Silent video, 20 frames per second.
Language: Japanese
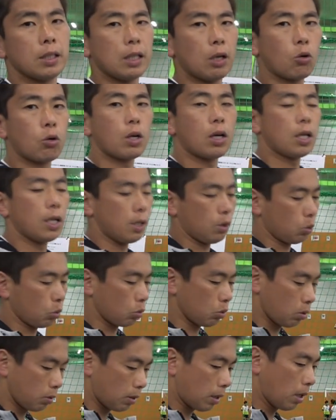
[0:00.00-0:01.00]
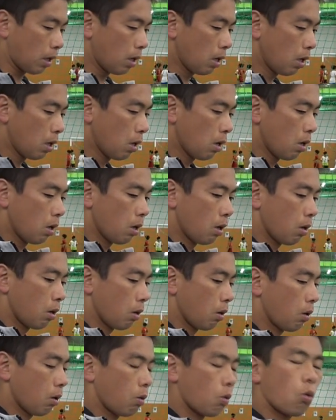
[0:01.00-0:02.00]
治らないことには
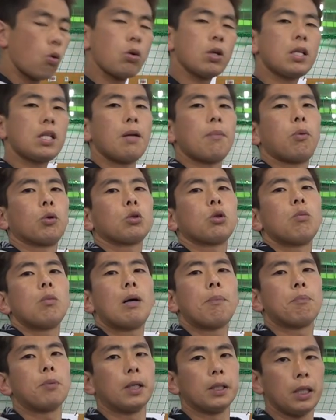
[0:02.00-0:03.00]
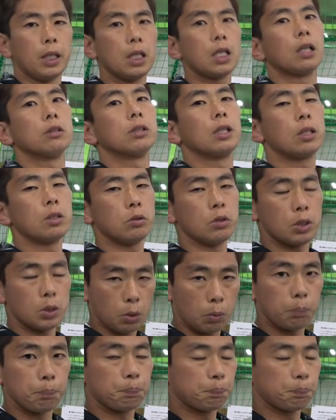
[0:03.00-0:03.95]
本気でボトムアップができなくなるんです